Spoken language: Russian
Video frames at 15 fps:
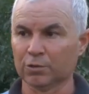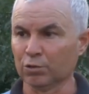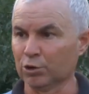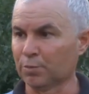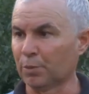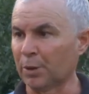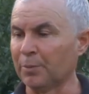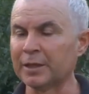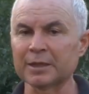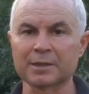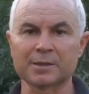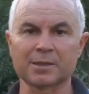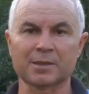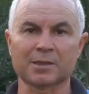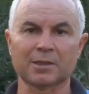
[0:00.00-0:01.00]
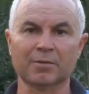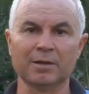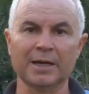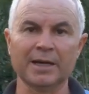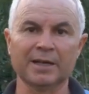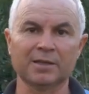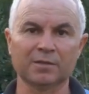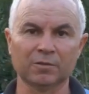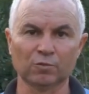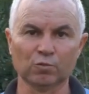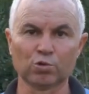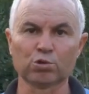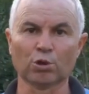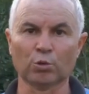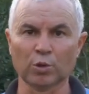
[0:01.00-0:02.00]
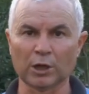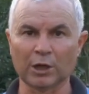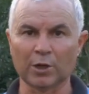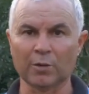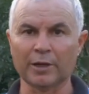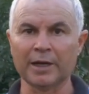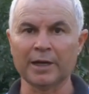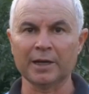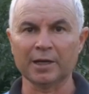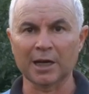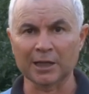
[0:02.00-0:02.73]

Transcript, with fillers: То есть примерно составляет, условно говоря,